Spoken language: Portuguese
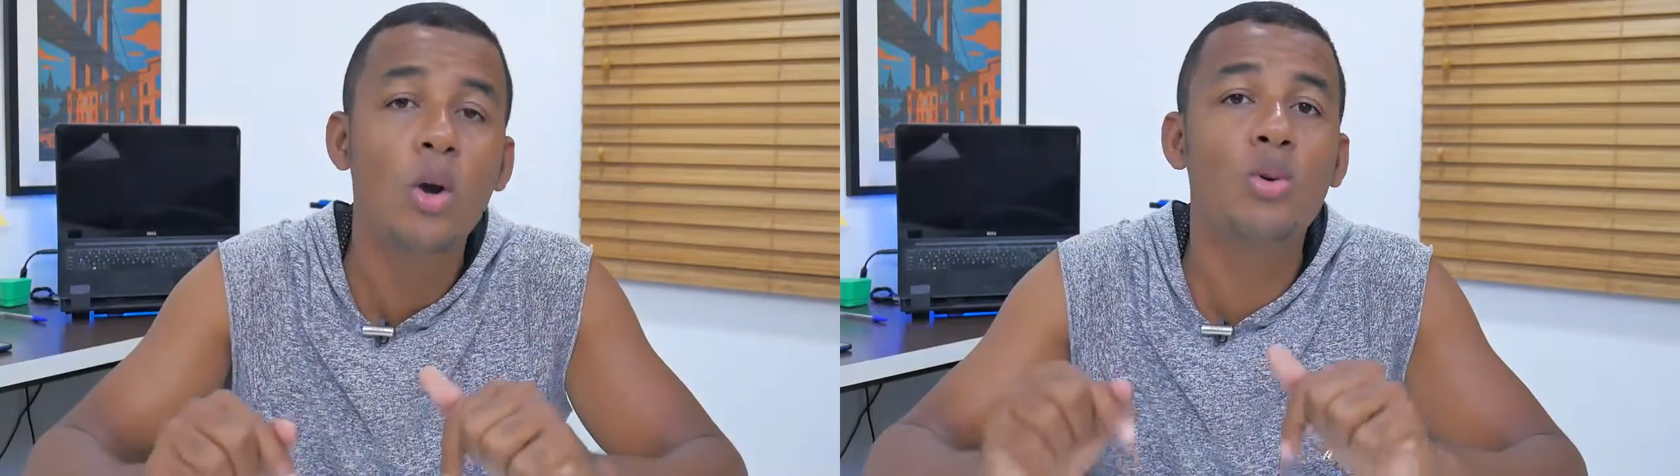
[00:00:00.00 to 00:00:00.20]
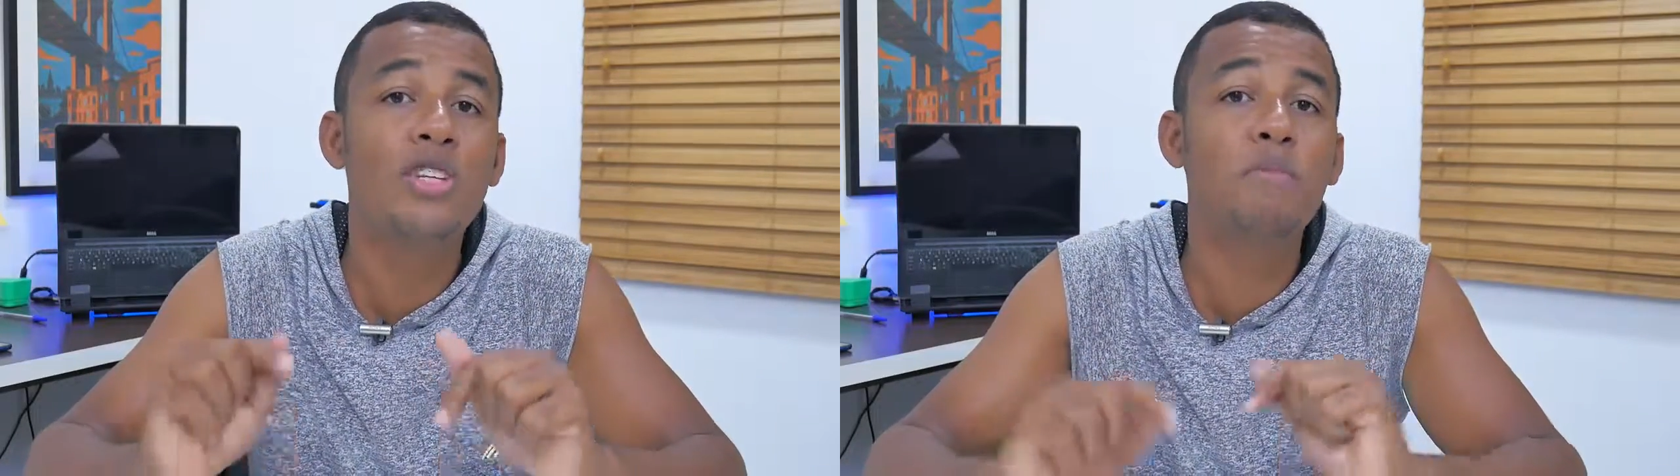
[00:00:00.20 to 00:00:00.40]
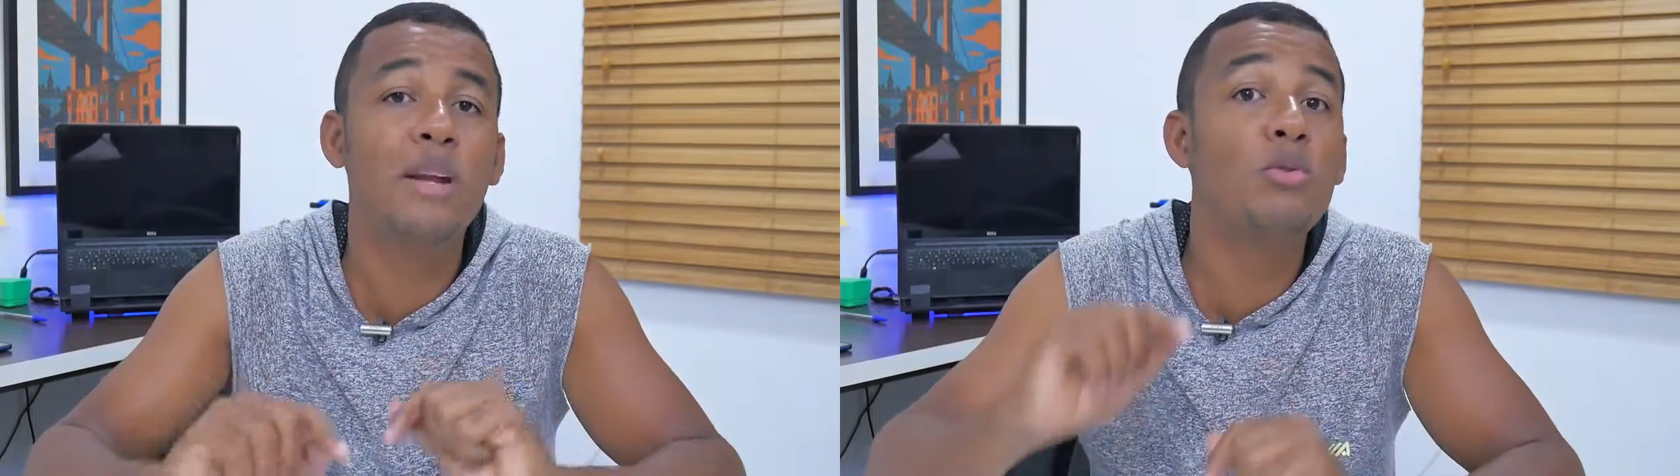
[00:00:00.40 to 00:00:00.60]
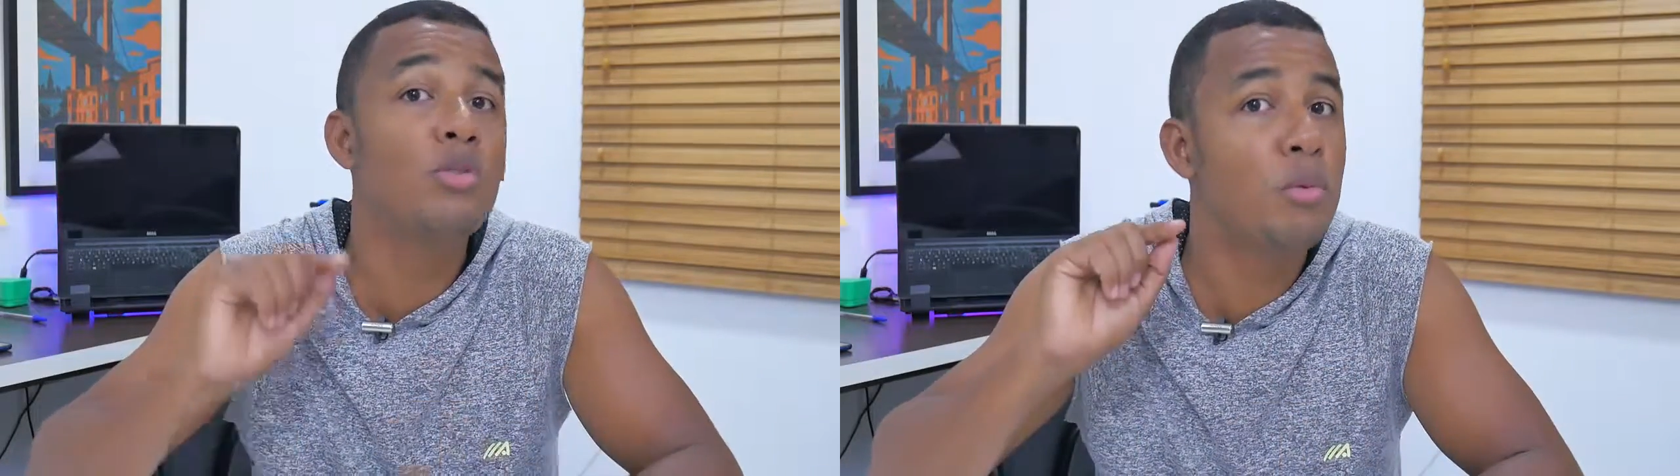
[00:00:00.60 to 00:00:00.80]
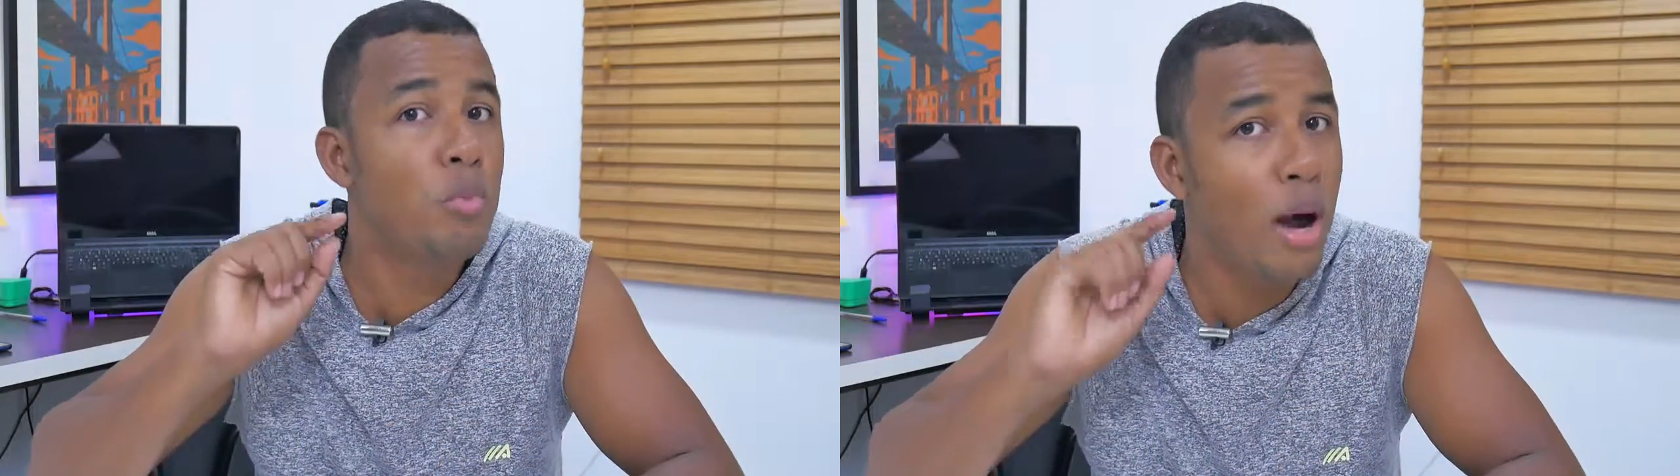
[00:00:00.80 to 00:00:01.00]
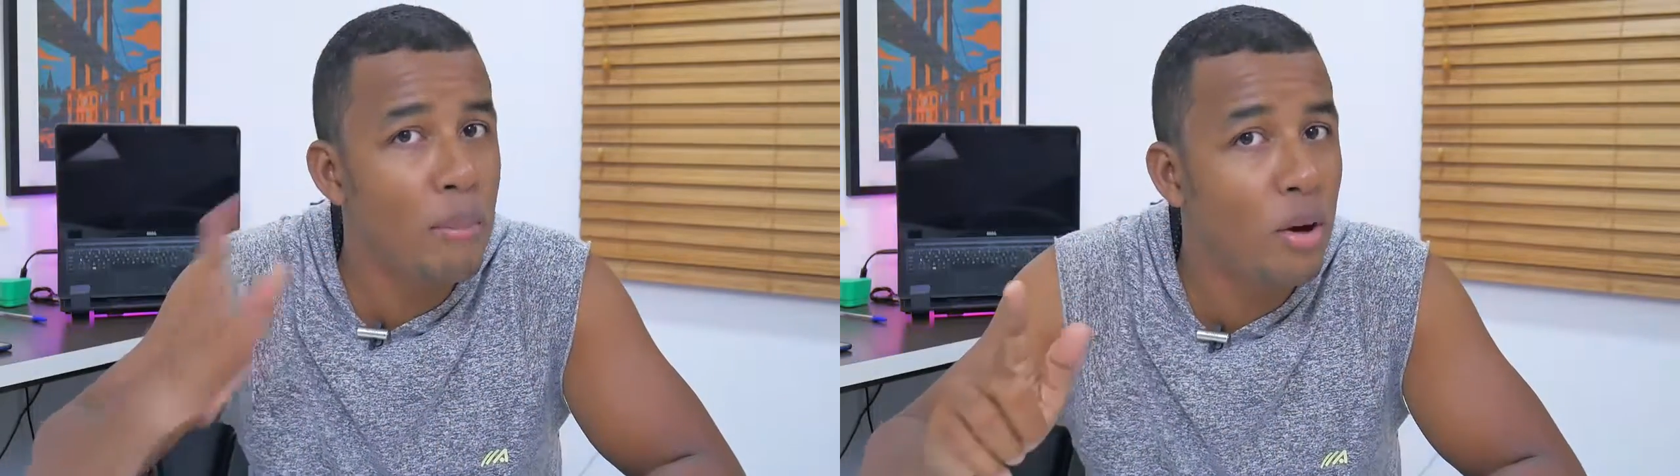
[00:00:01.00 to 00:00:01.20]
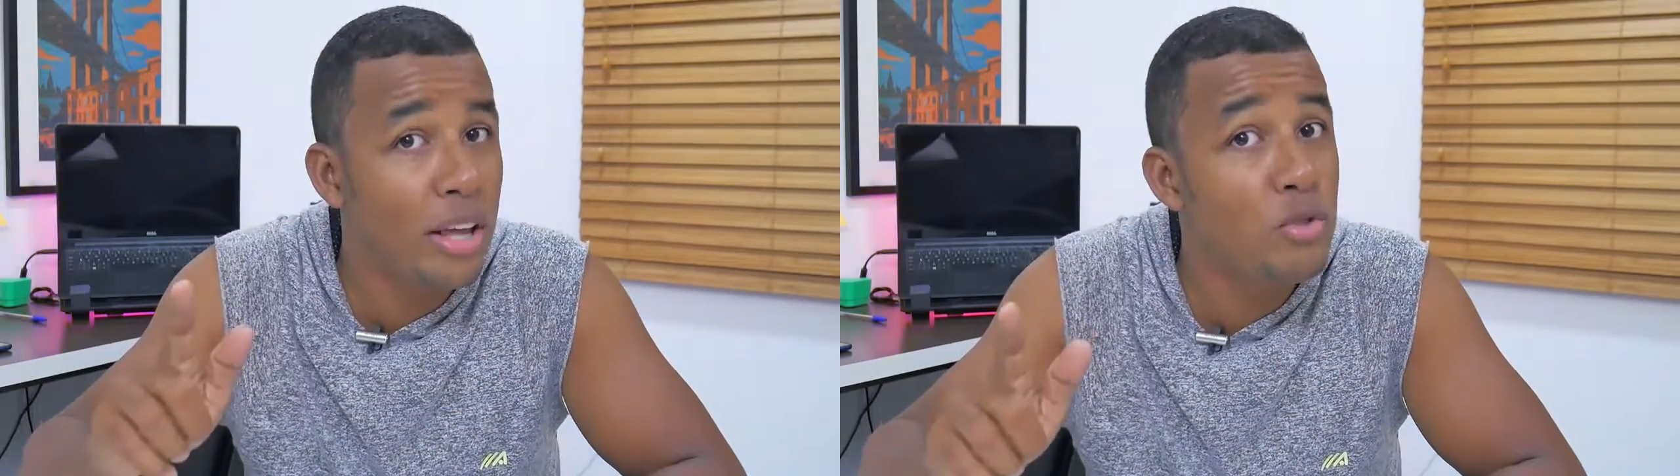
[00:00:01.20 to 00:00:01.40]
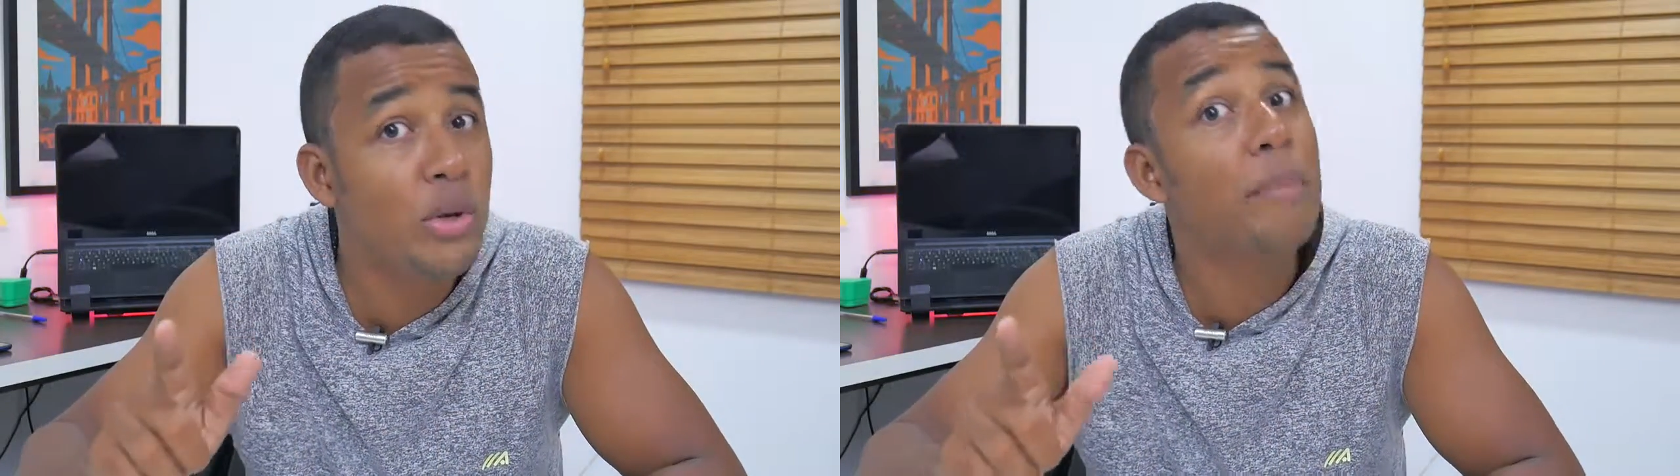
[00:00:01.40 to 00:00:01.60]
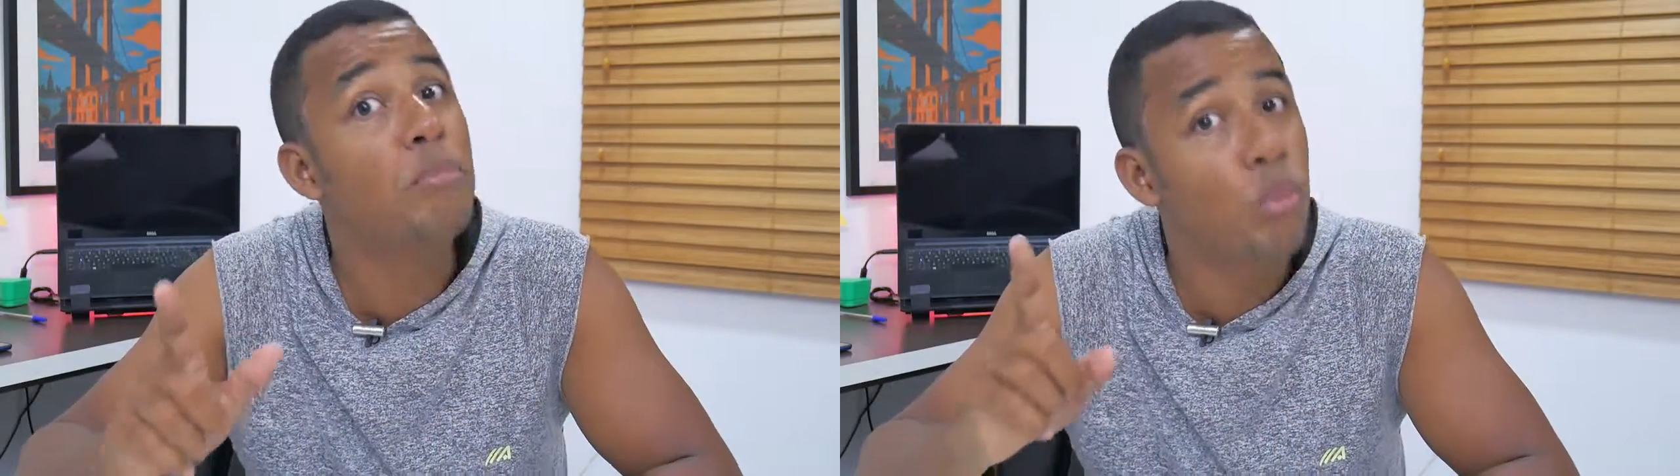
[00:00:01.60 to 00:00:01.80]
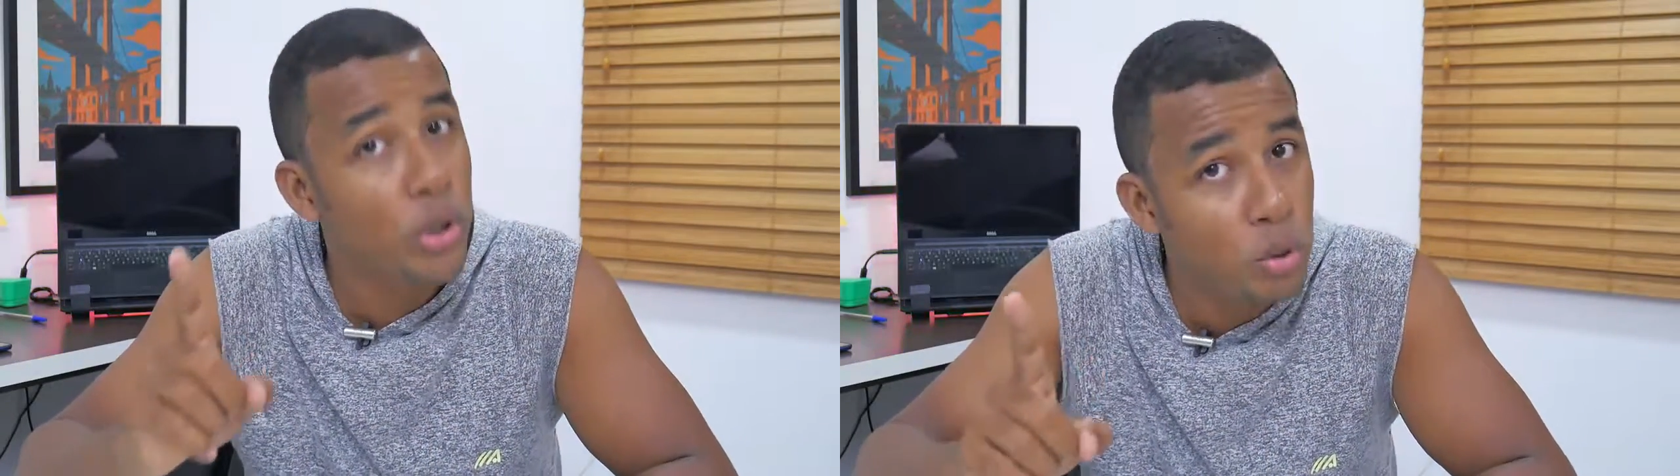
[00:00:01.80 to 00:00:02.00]
o display do tipo AMOLED, o que é
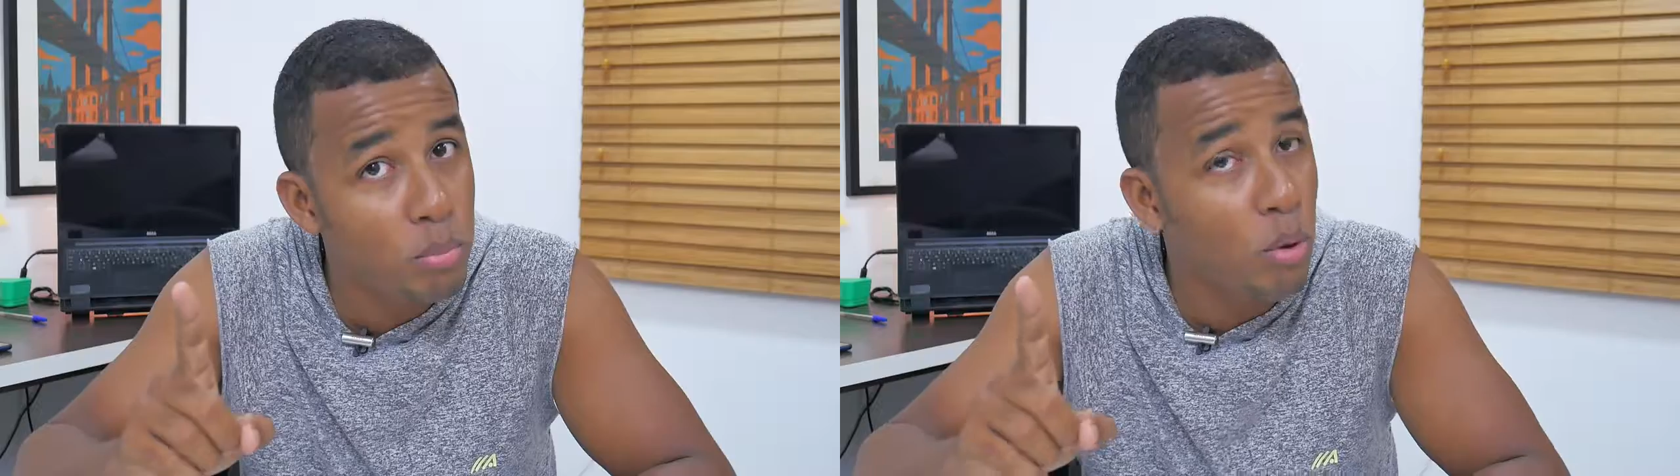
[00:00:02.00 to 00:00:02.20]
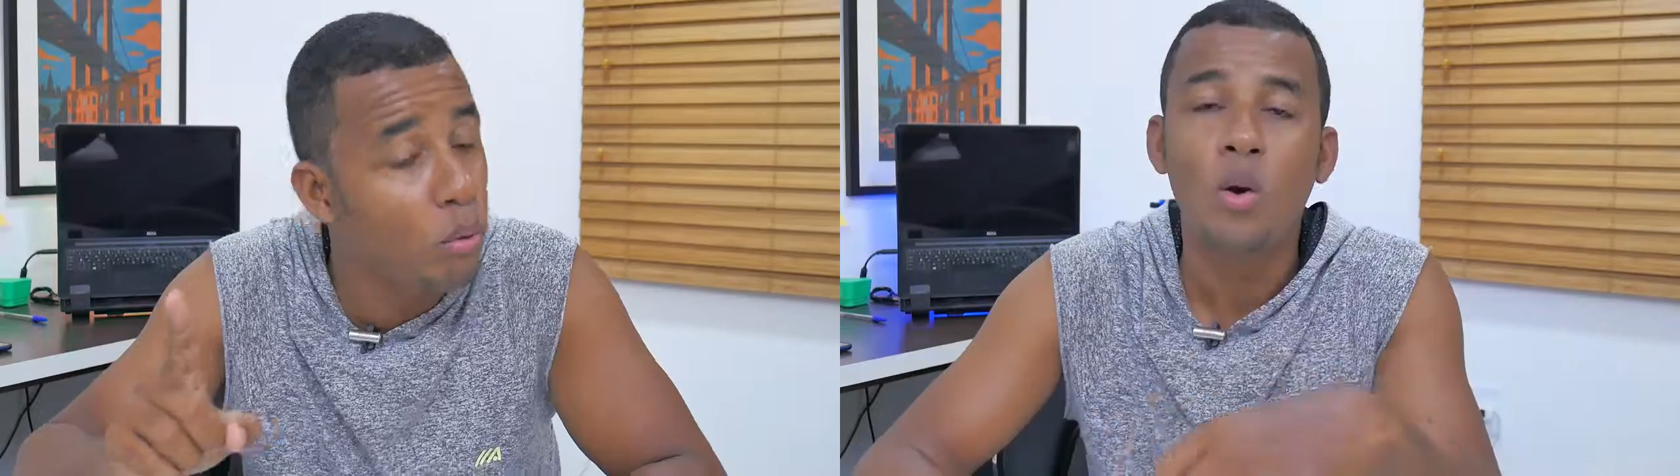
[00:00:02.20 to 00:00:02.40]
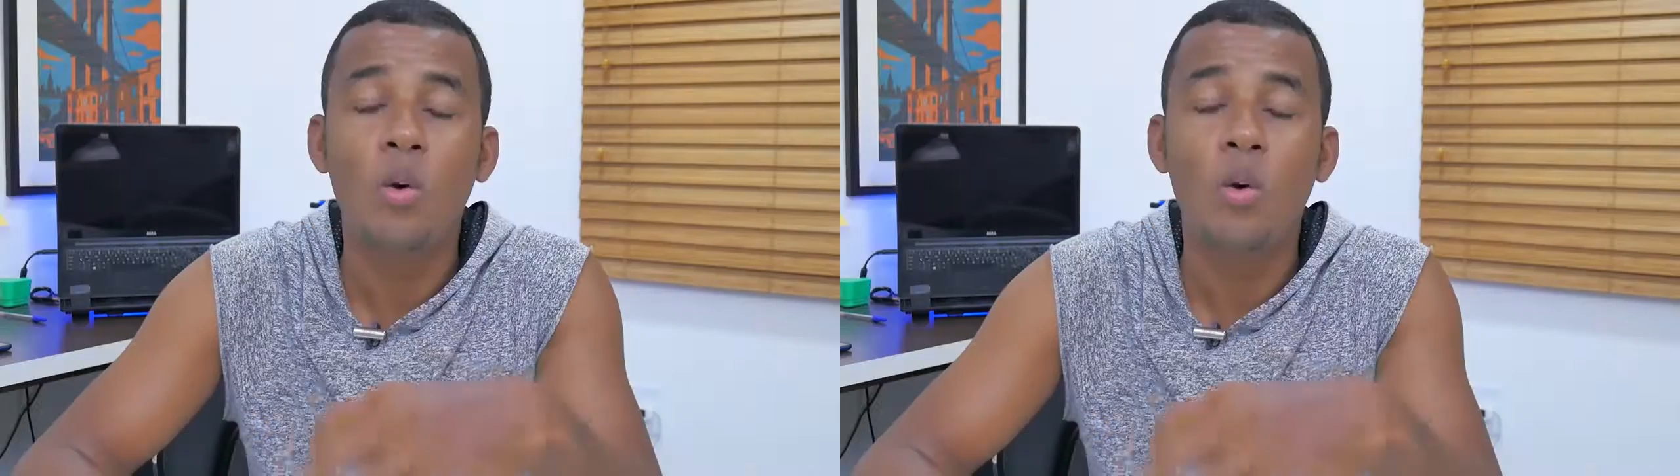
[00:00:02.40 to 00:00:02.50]
muito bom.